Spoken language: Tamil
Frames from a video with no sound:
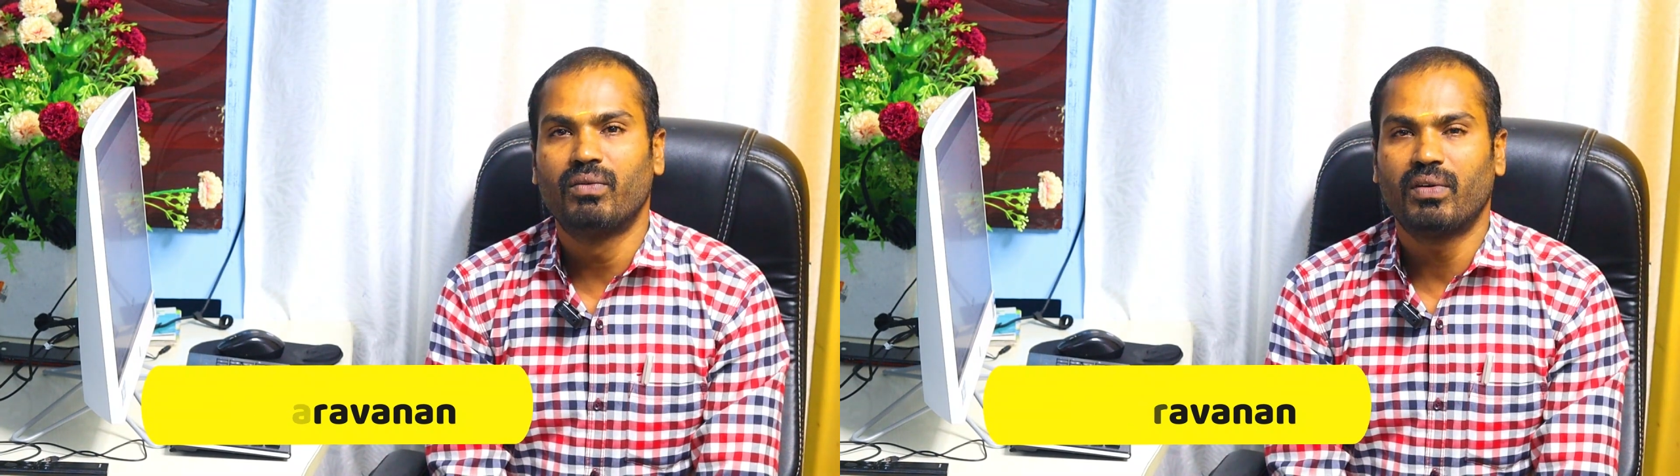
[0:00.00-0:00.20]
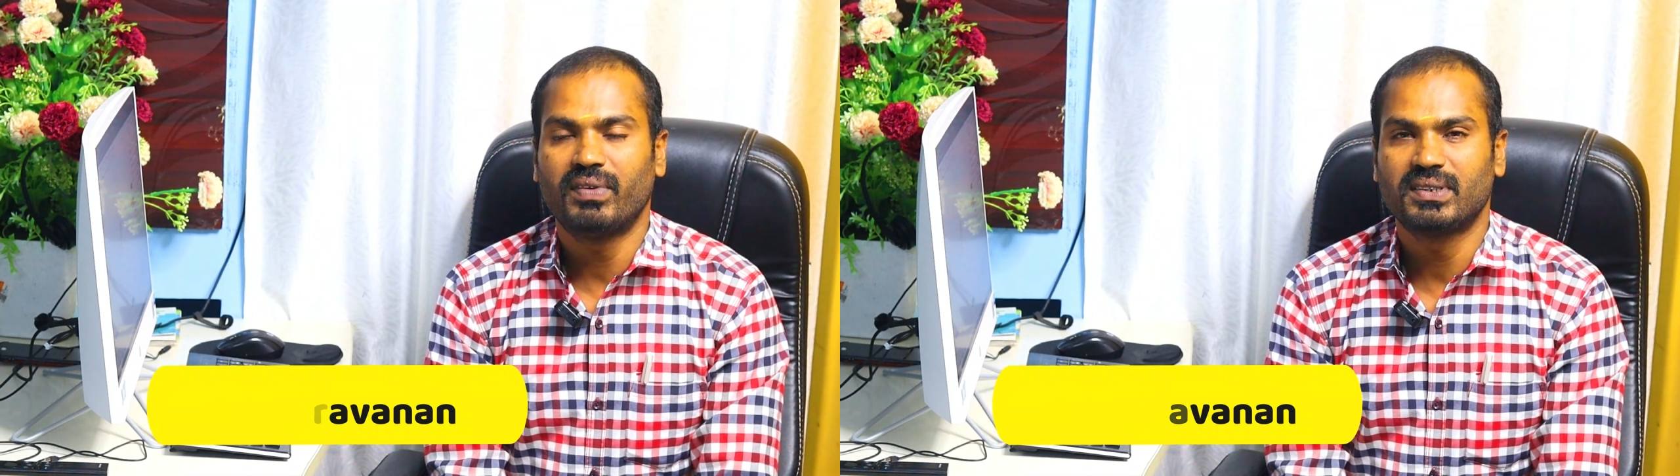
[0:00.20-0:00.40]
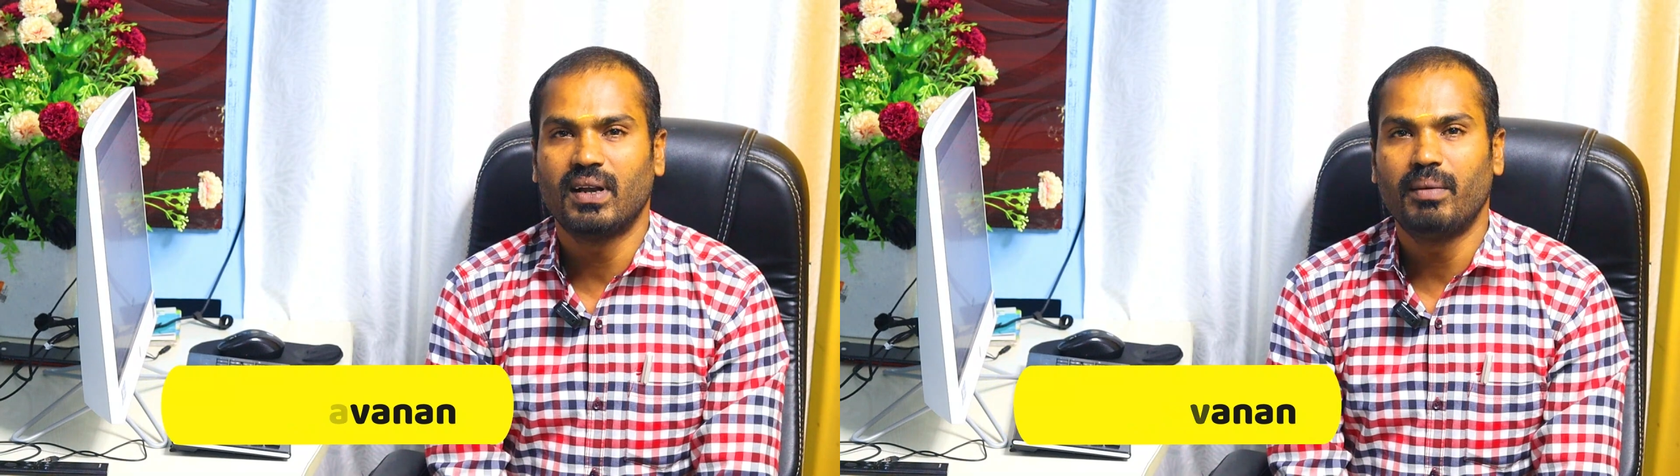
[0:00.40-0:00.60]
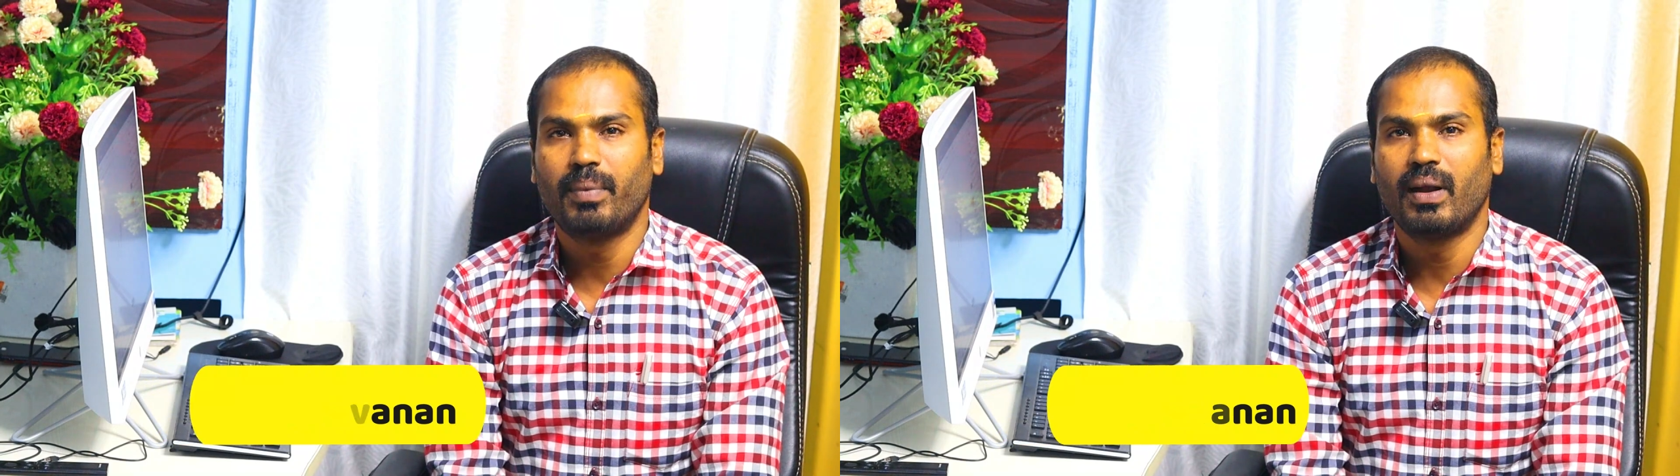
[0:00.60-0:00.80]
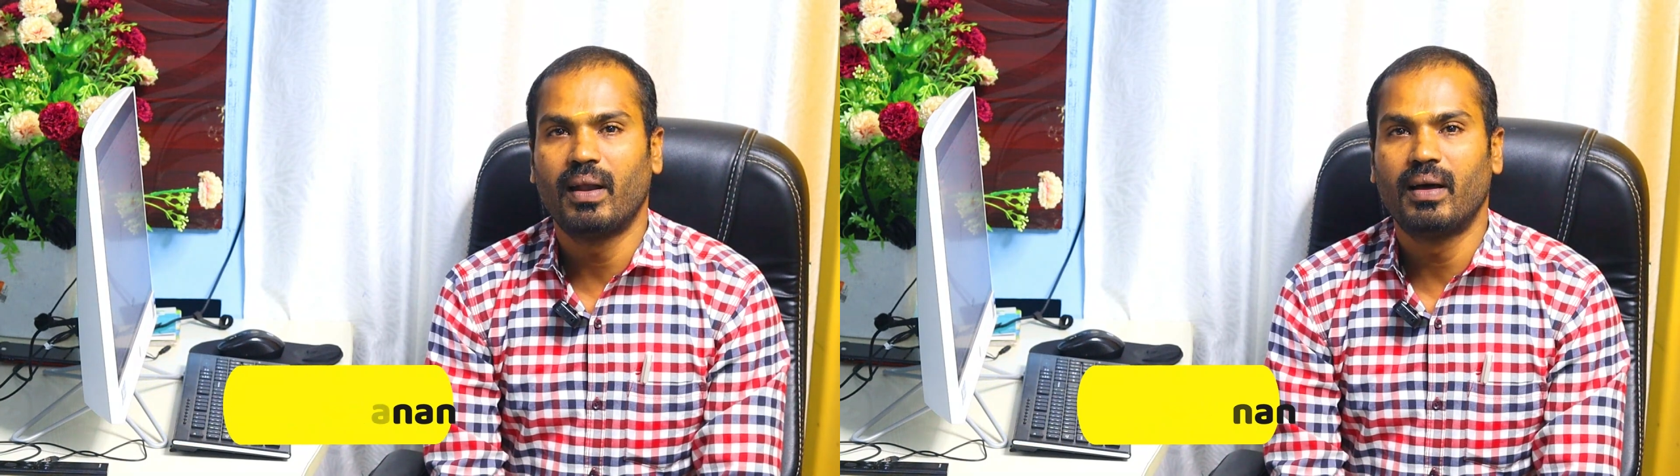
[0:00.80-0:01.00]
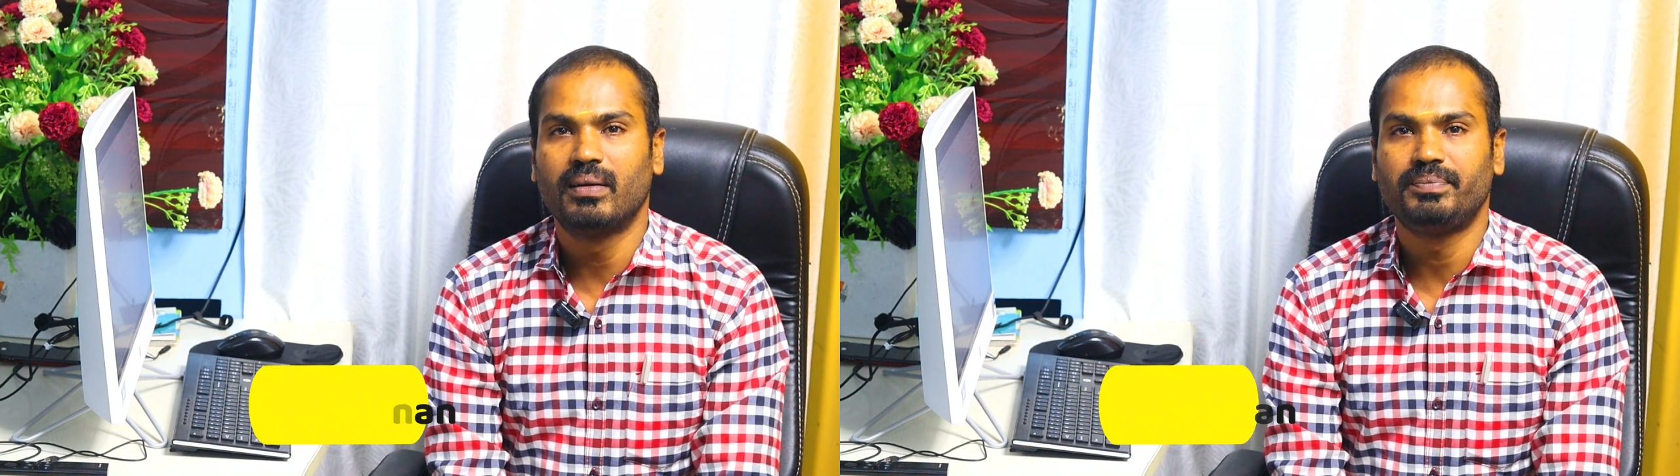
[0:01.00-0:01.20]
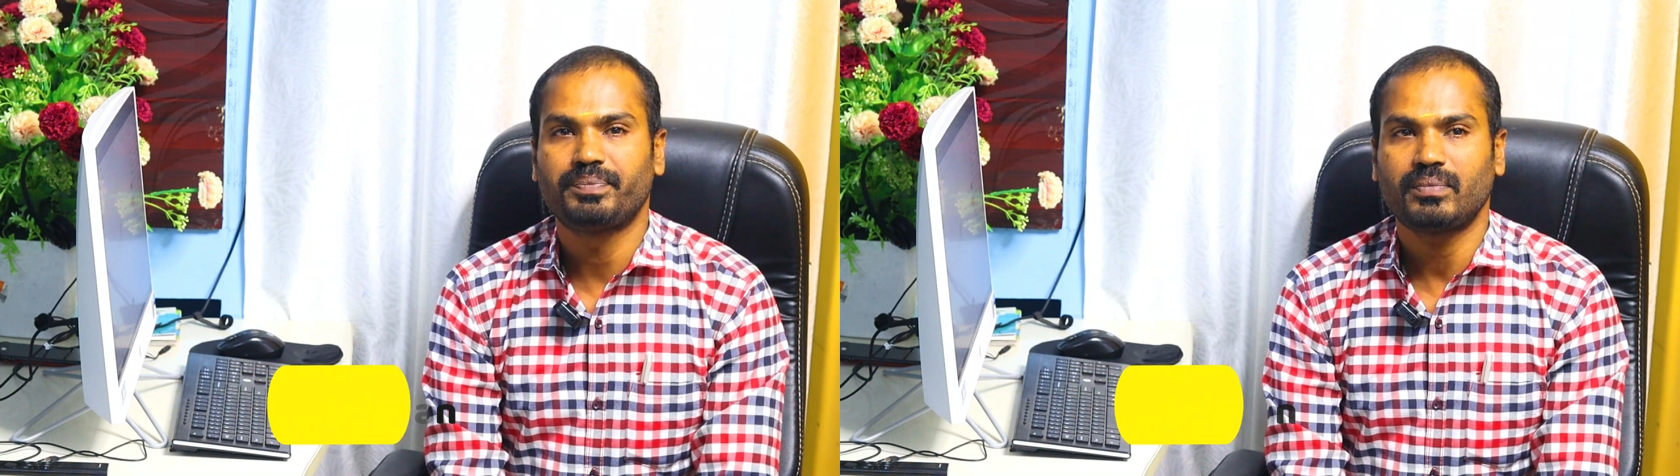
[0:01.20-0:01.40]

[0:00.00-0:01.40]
ப்ரொஃபஷனலாக பண்ணலாம்